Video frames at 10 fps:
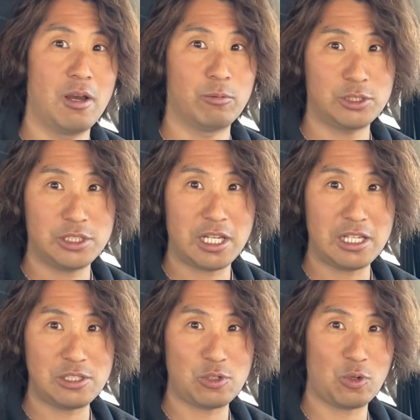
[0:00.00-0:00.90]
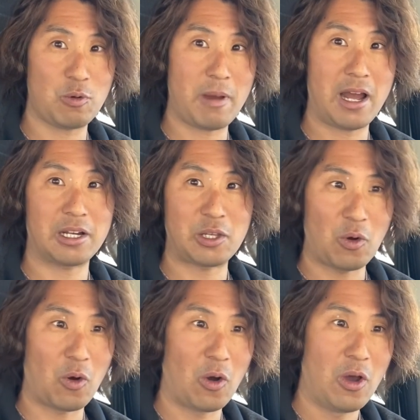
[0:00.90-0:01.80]
もう試験場の周り
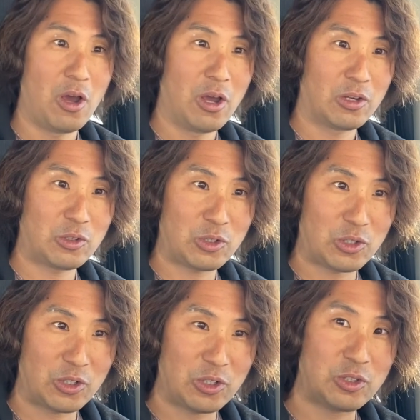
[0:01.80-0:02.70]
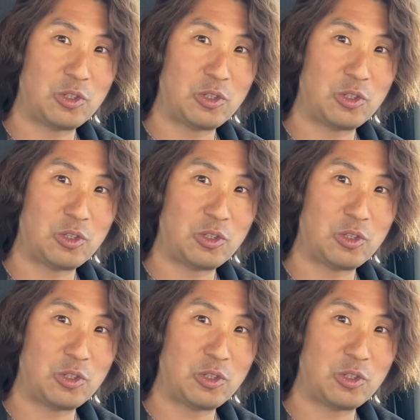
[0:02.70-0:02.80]
をぐるーっ